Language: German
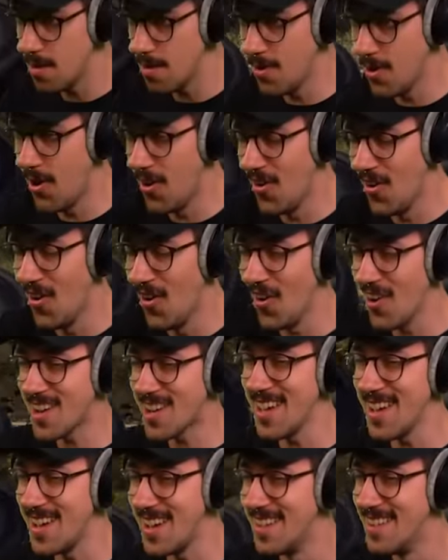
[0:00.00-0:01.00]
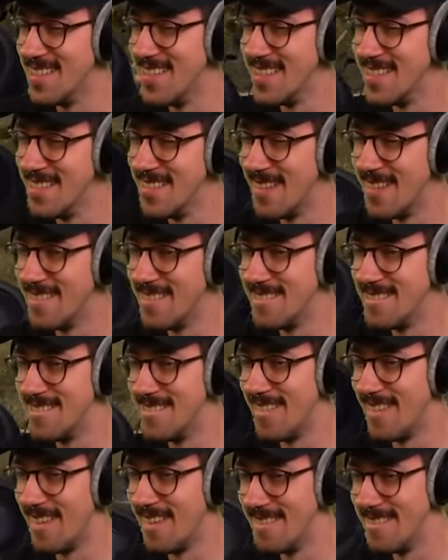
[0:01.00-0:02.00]
Oh, hier liegt okay. hier liegt's die
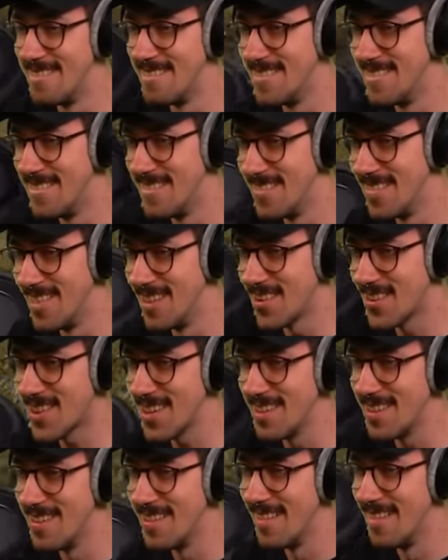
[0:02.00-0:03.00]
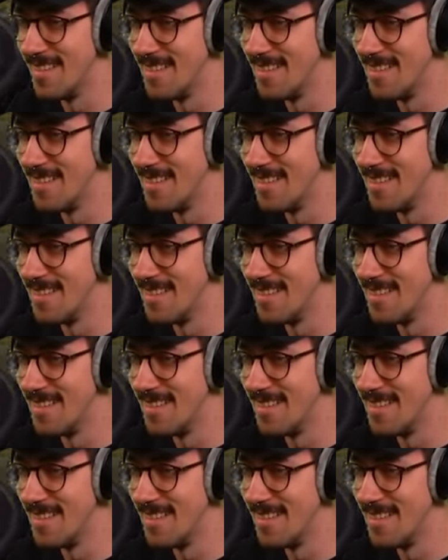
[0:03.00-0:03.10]
Gans. Jawohl! Okay.